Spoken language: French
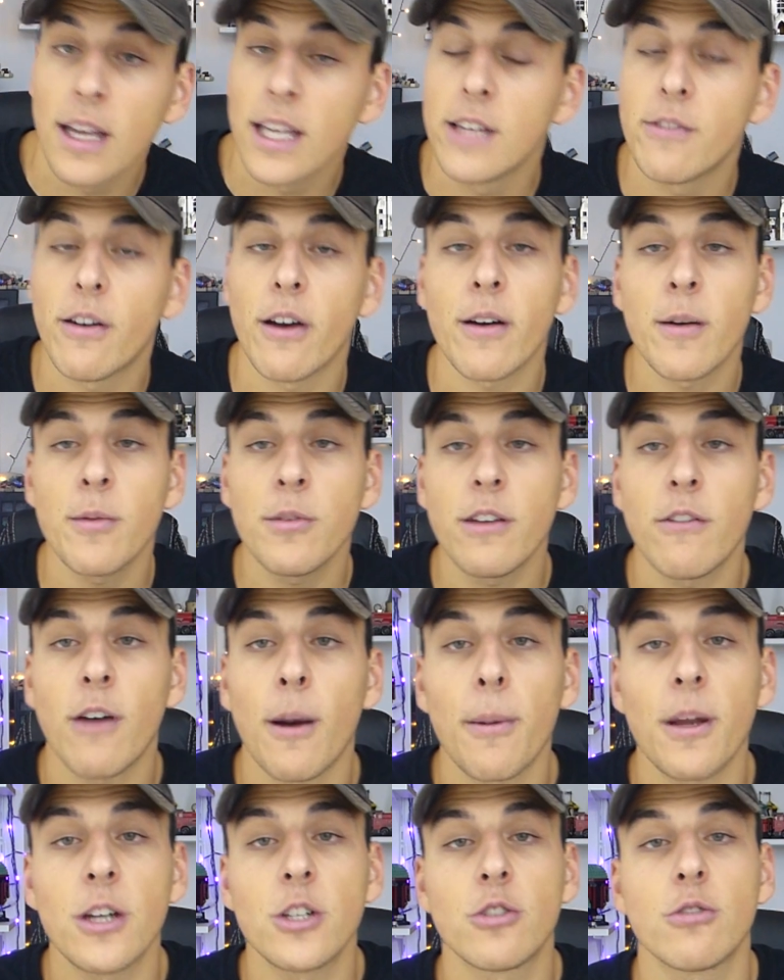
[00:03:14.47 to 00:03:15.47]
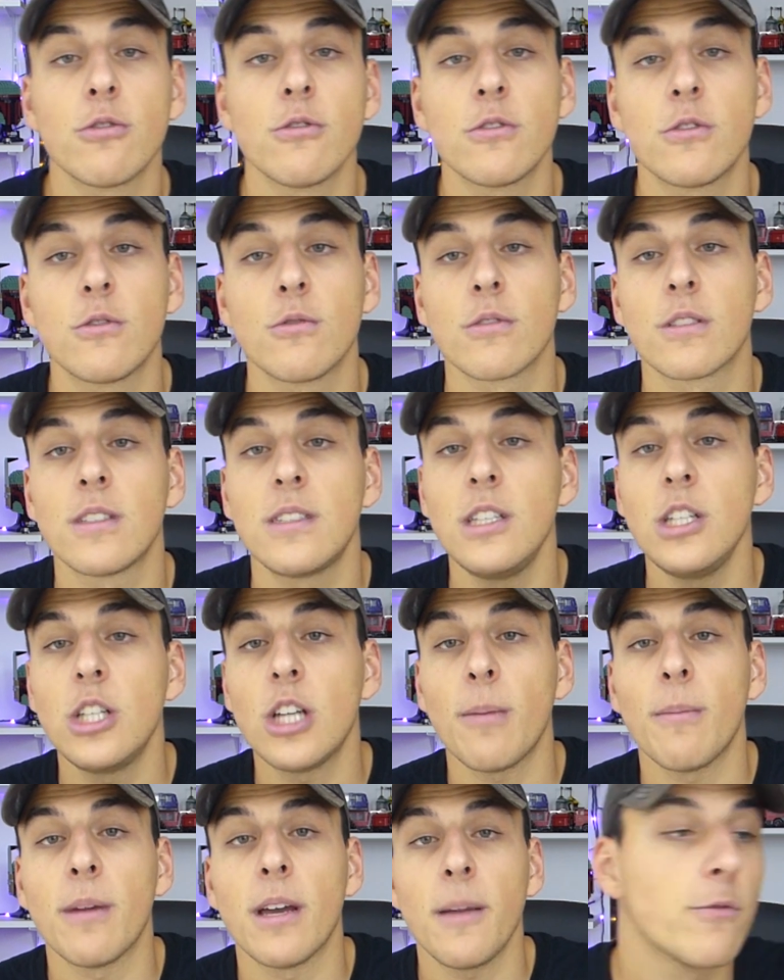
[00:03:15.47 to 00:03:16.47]
Il va vraiment y avoir plein de choses. Donc si
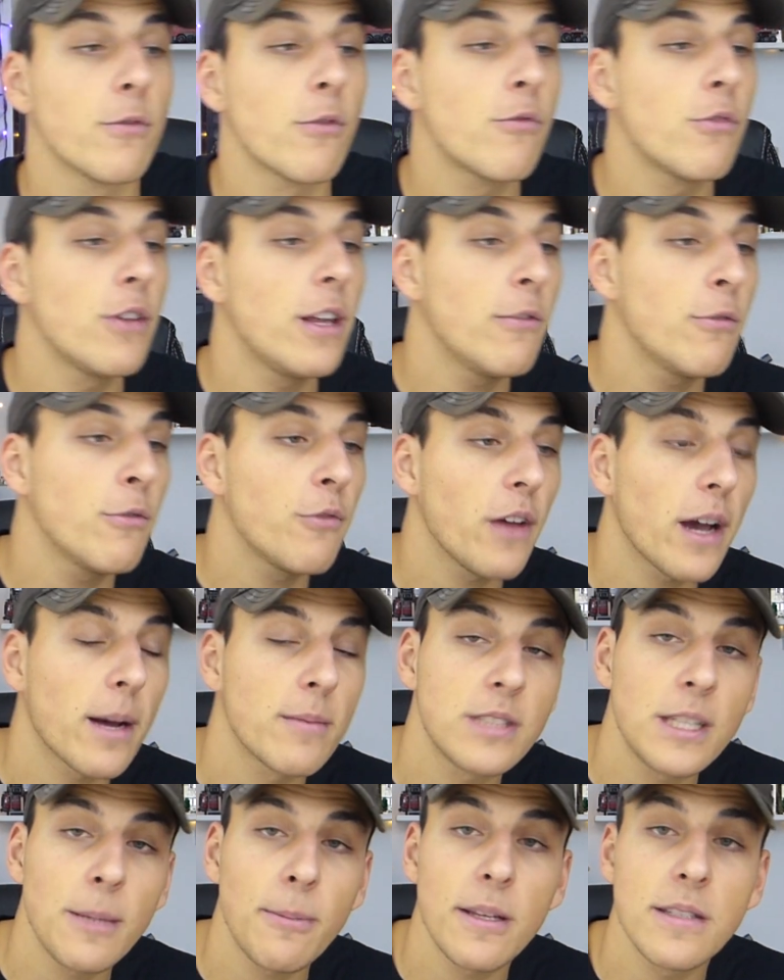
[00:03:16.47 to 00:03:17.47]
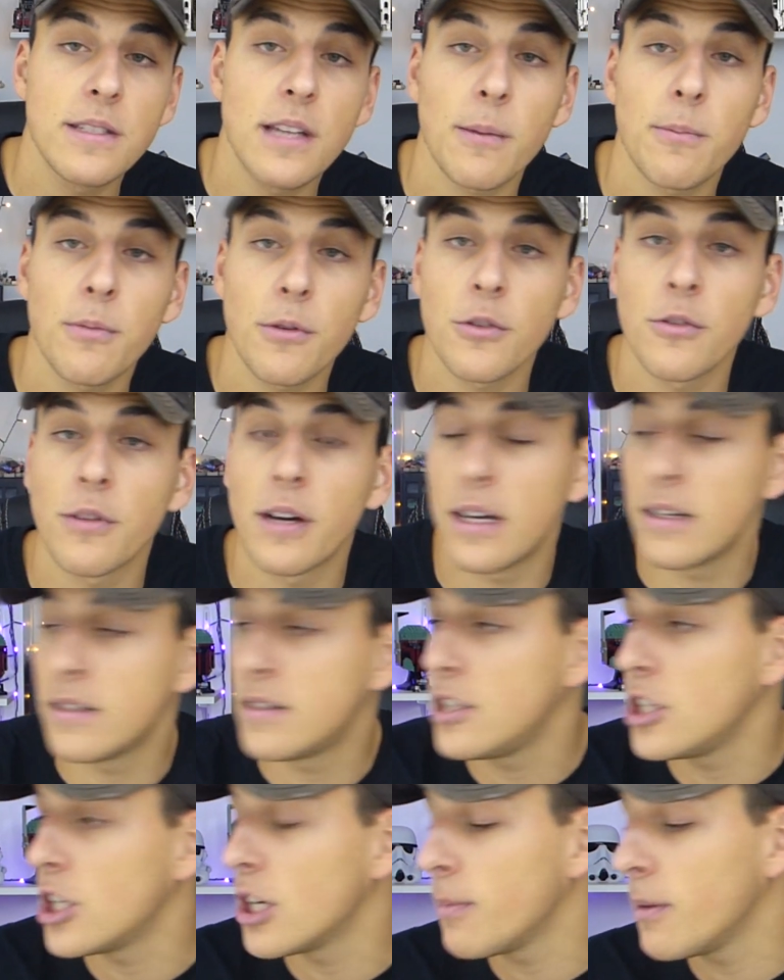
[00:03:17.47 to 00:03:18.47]
jamais vous voulez vous faire un petit plaisir pour Noël,
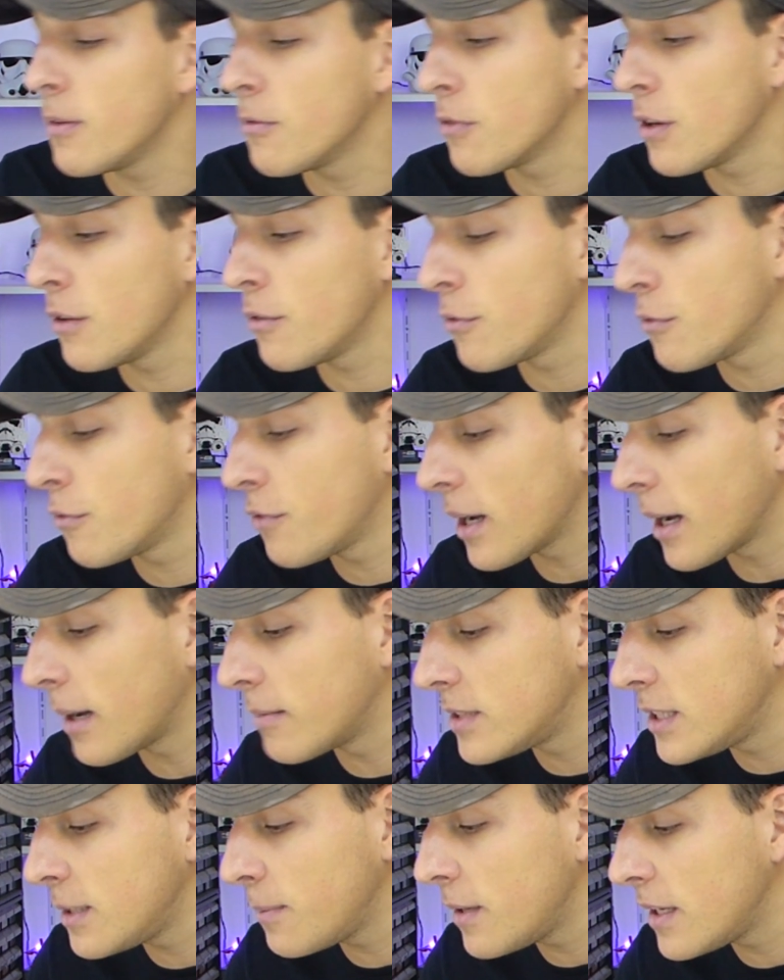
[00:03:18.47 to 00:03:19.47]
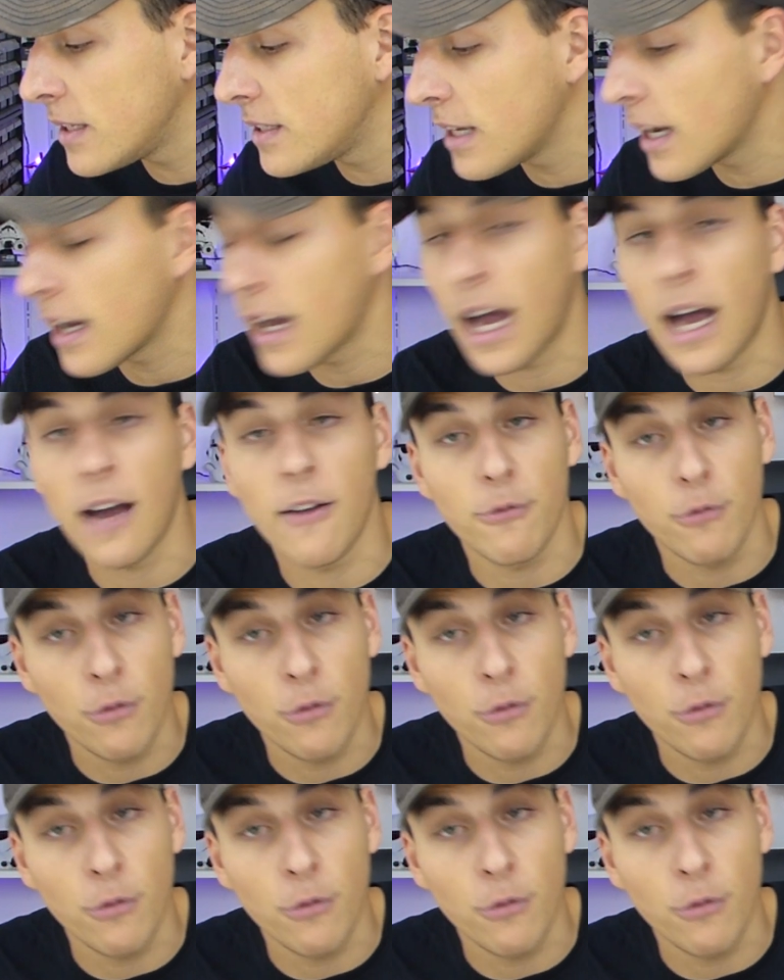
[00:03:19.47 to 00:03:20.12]
si jamais vous voulez vous faire un petit plaisir, à...